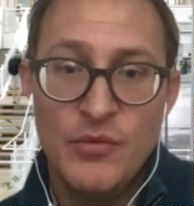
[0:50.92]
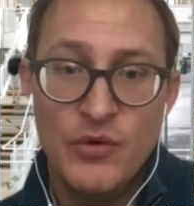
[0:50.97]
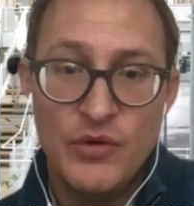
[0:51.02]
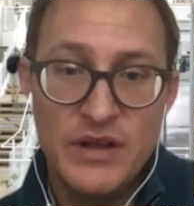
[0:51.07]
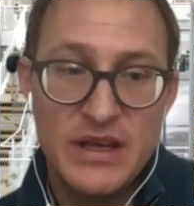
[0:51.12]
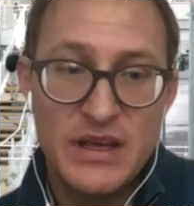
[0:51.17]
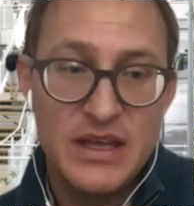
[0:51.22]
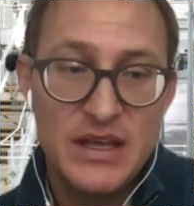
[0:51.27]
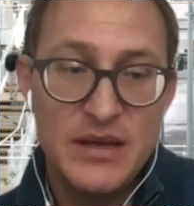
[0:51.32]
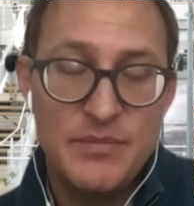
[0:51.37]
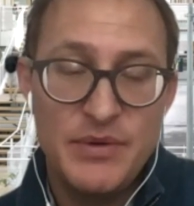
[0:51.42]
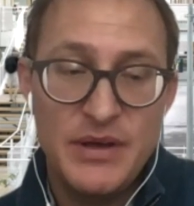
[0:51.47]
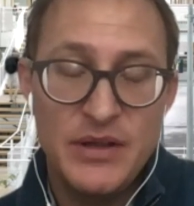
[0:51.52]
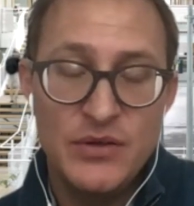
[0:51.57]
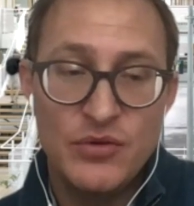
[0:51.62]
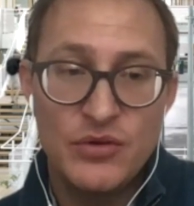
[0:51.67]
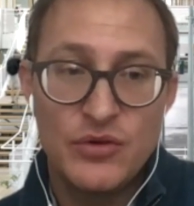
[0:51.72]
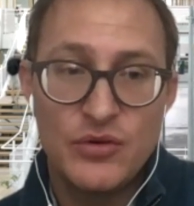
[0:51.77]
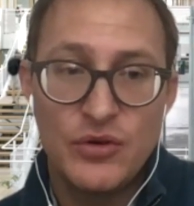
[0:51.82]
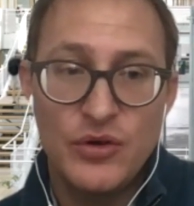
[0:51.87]
équipe et
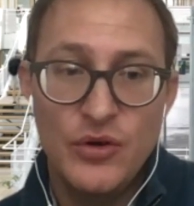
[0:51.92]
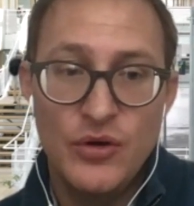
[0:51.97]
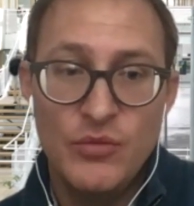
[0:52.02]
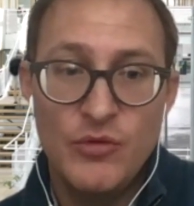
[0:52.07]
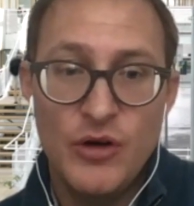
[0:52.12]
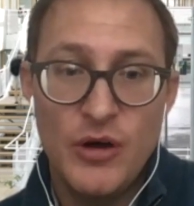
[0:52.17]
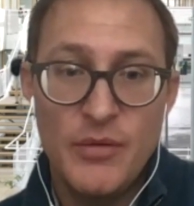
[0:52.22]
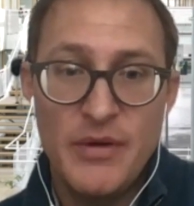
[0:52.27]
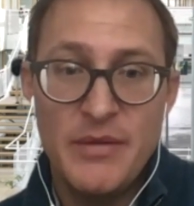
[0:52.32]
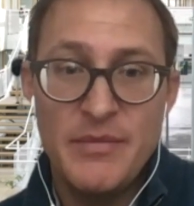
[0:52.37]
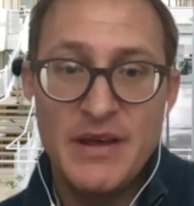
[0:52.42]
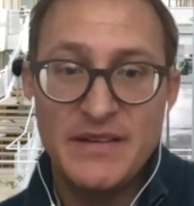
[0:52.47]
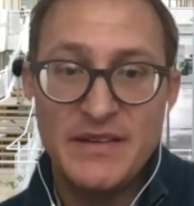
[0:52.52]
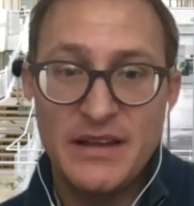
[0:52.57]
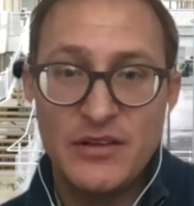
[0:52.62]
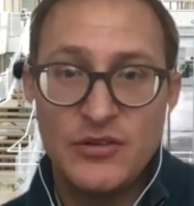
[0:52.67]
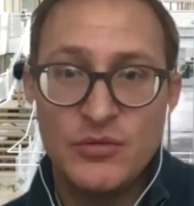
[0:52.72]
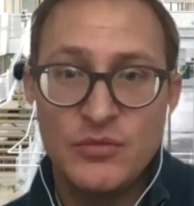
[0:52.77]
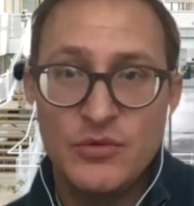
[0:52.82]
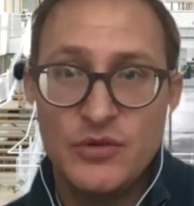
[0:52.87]
donc moi-même et un
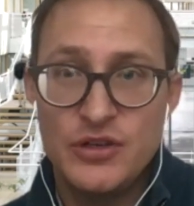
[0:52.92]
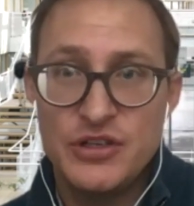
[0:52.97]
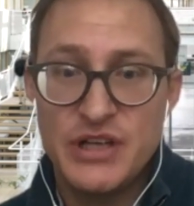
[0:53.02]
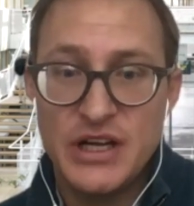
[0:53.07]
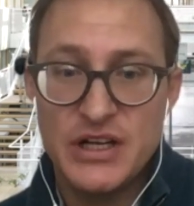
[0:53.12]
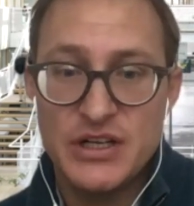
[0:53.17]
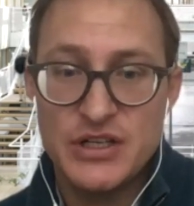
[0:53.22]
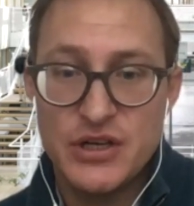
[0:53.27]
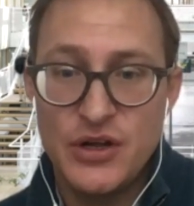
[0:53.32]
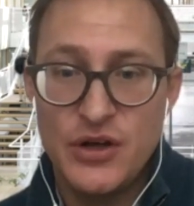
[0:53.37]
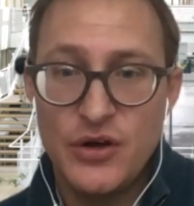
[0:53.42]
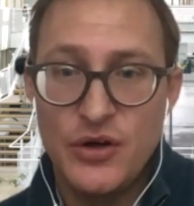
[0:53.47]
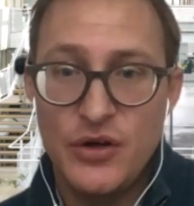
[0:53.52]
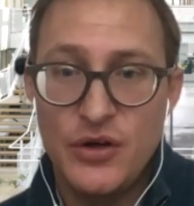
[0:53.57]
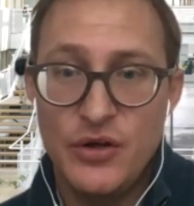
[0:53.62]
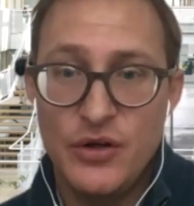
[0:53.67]
certain nombre de chercheurs